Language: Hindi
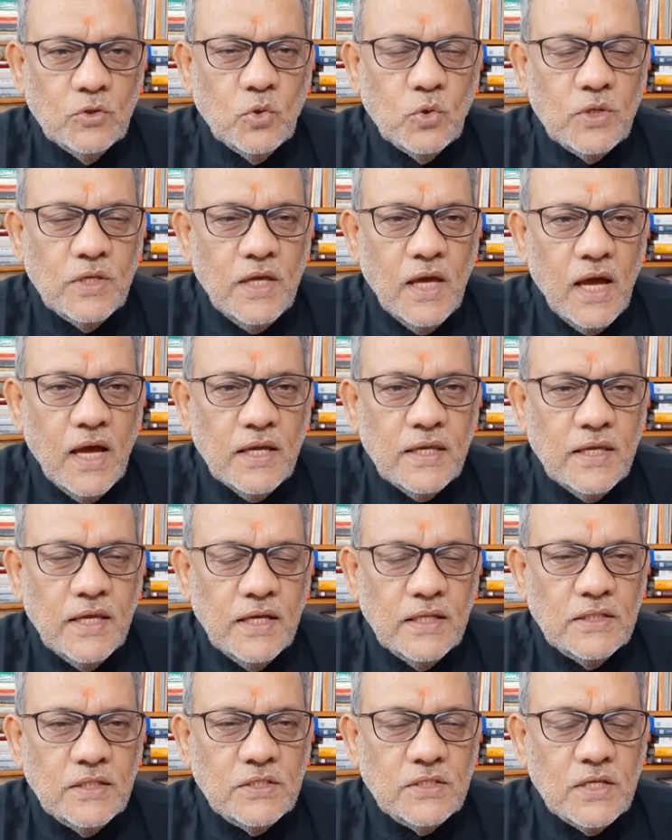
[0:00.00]
तो क्या
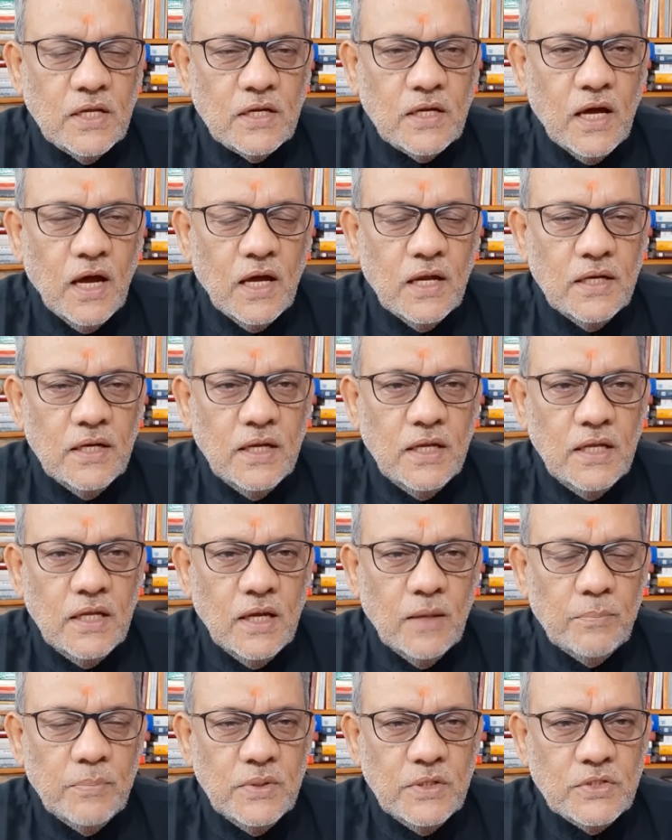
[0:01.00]
केंद्र सरकार ने
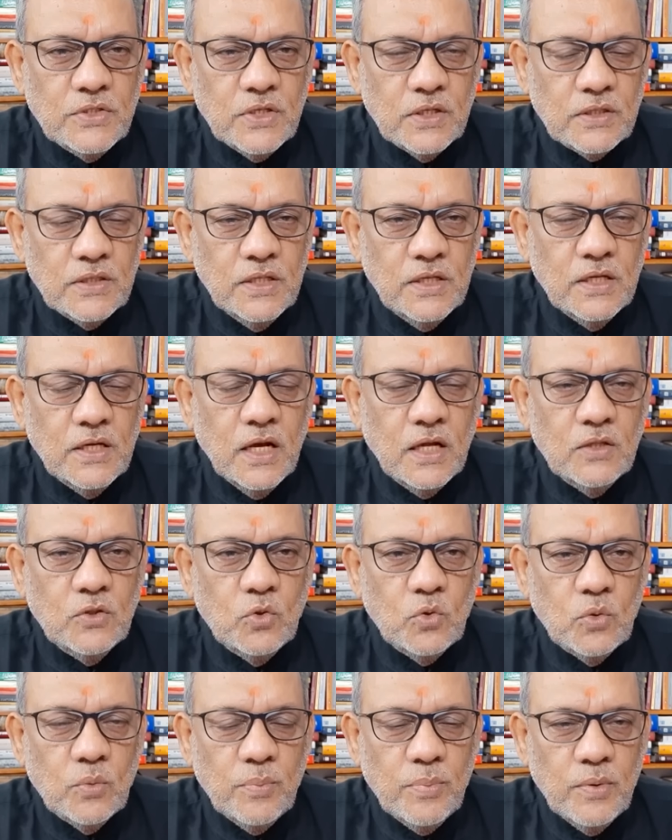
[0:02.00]
अपनी शक्ति का
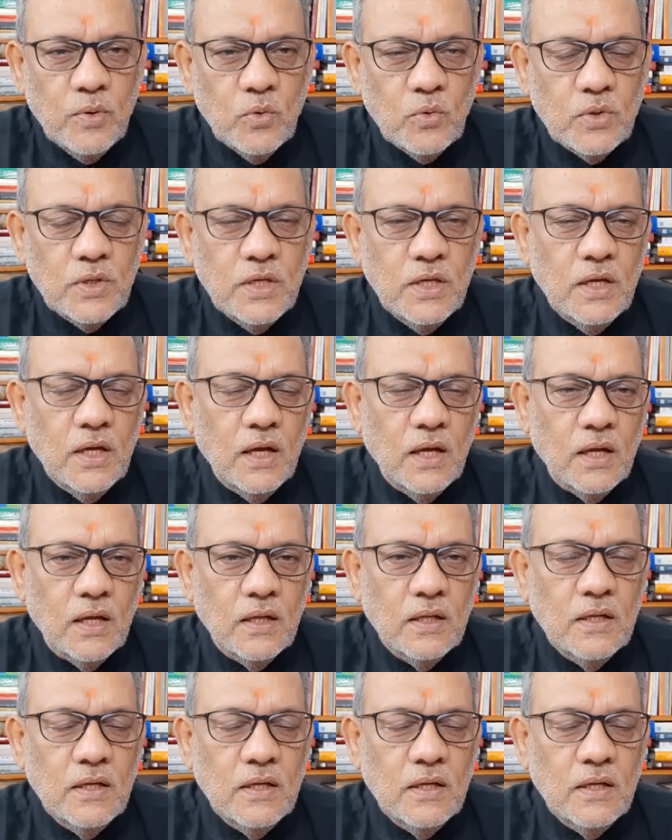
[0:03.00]
दुरुपयोग किया